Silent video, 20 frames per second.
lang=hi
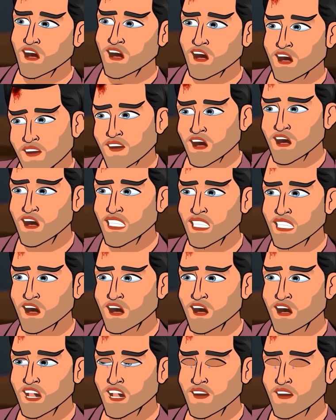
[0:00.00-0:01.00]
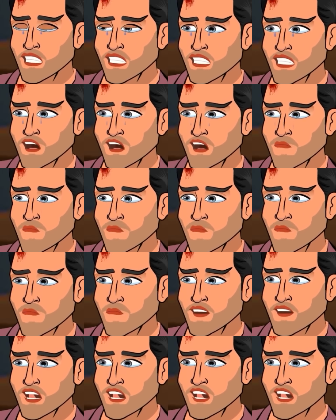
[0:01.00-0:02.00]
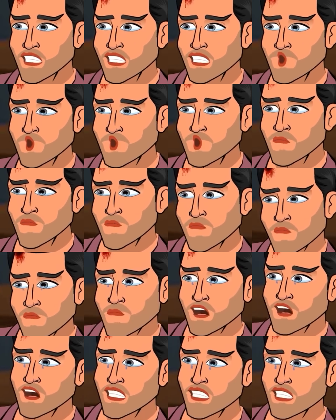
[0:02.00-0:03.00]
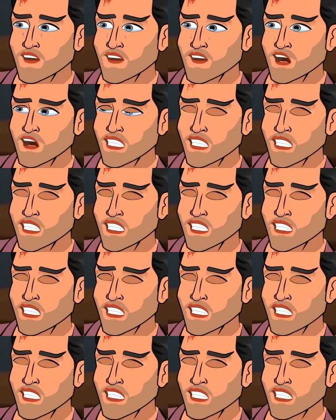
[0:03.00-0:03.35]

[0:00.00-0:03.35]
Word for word: पुलिस जासूस क्राइम ब्रांच सबकी मदद ली